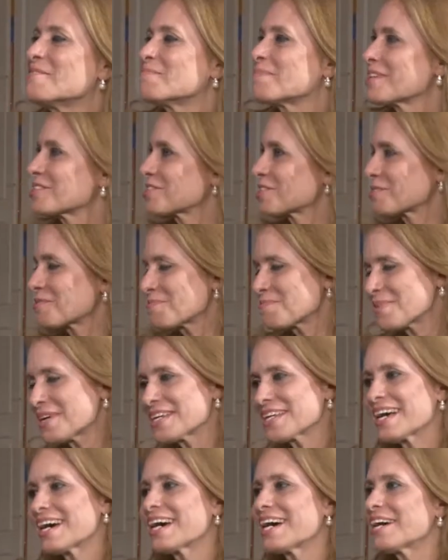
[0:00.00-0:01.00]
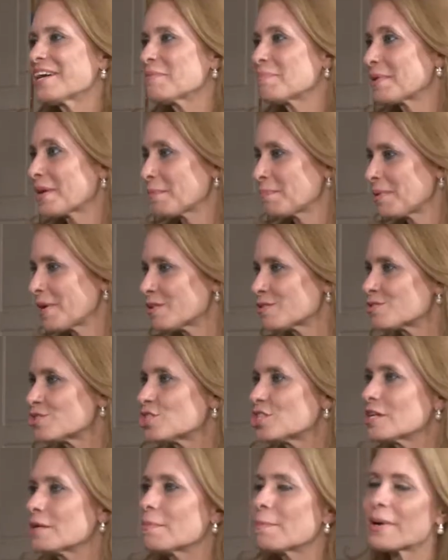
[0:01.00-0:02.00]
para te acompanhar, para
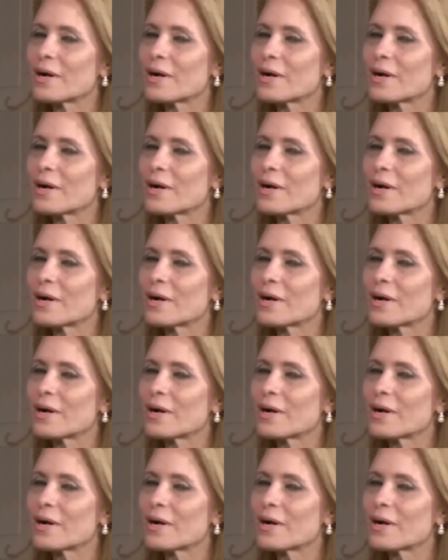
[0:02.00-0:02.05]
aplaudir,